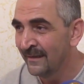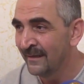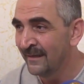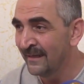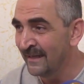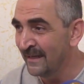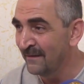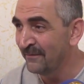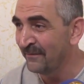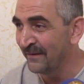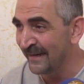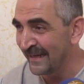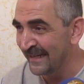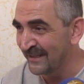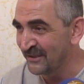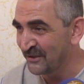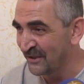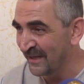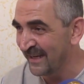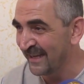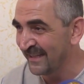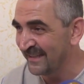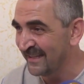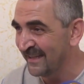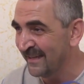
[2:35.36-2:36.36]
الافراج
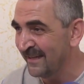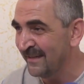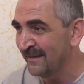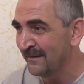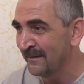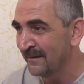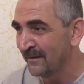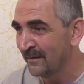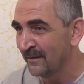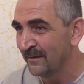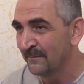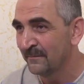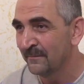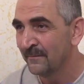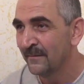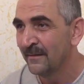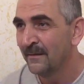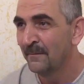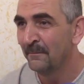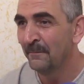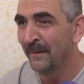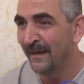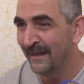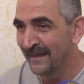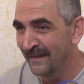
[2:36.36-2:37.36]
هذا
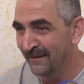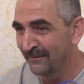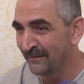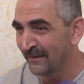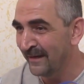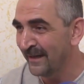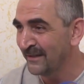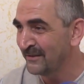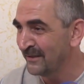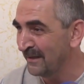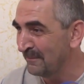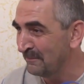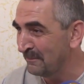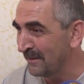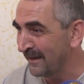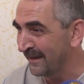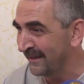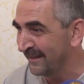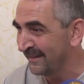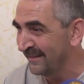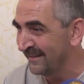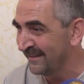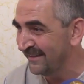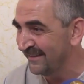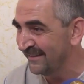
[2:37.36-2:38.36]
مع الافراج عن
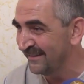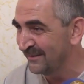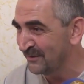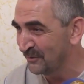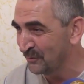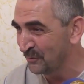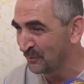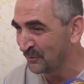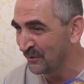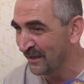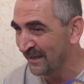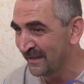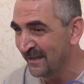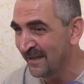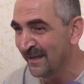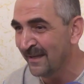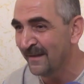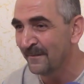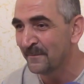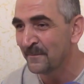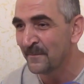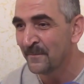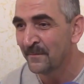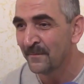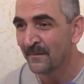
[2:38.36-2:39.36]
باقي
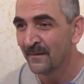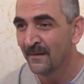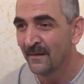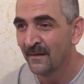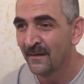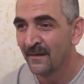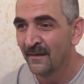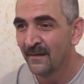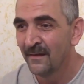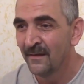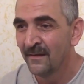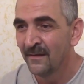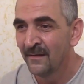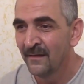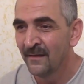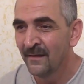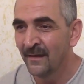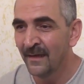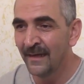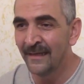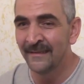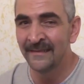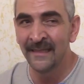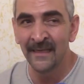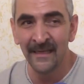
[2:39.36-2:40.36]
السجناء
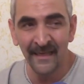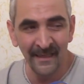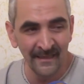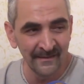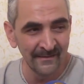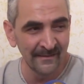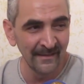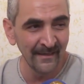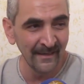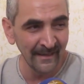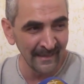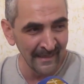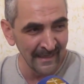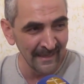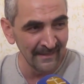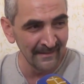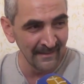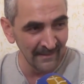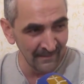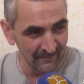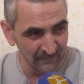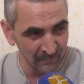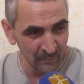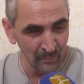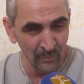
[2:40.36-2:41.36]
اقتنعت القياده
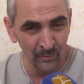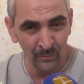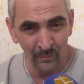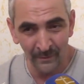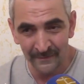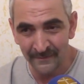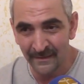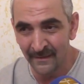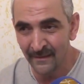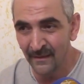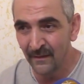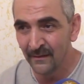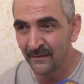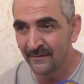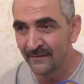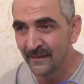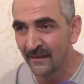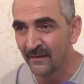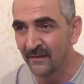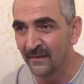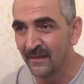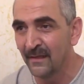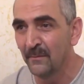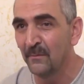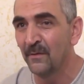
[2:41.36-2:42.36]
الفوق واقتنع
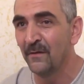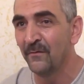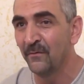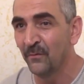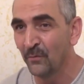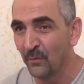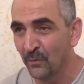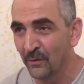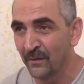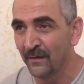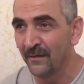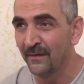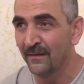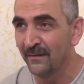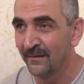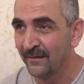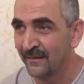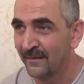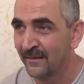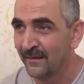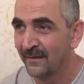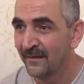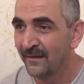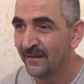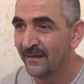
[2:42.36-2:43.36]
التنظيم الفوق
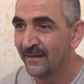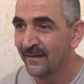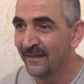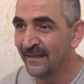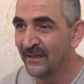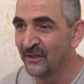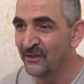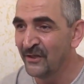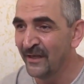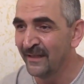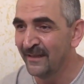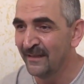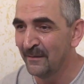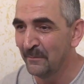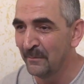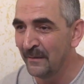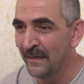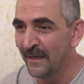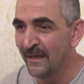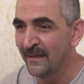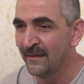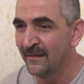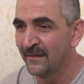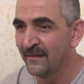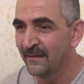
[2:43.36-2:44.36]
اللي شاد
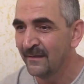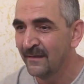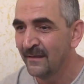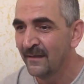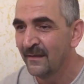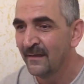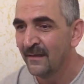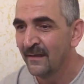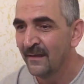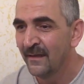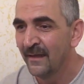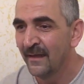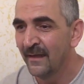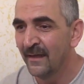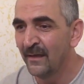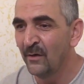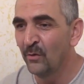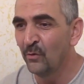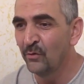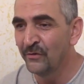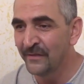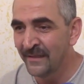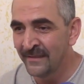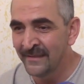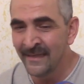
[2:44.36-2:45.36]
البلاد
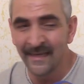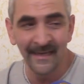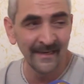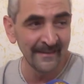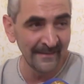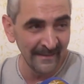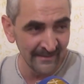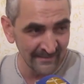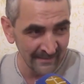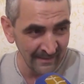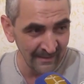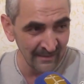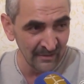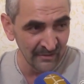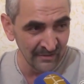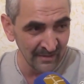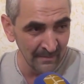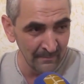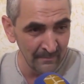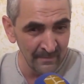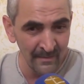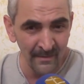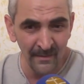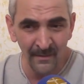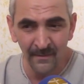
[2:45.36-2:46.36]
انه الجزائر تسع
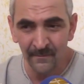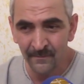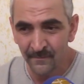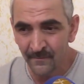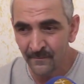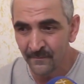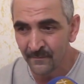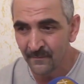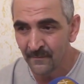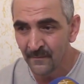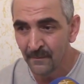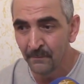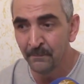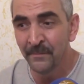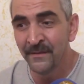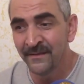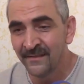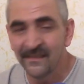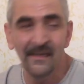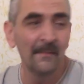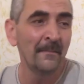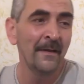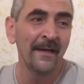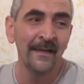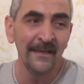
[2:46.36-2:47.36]
الجميع
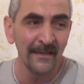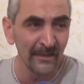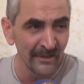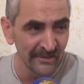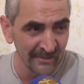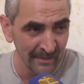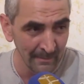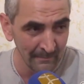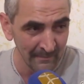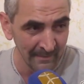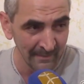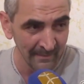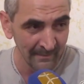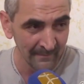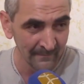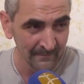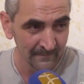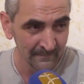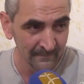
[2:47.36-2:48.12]
بالسماع للجميع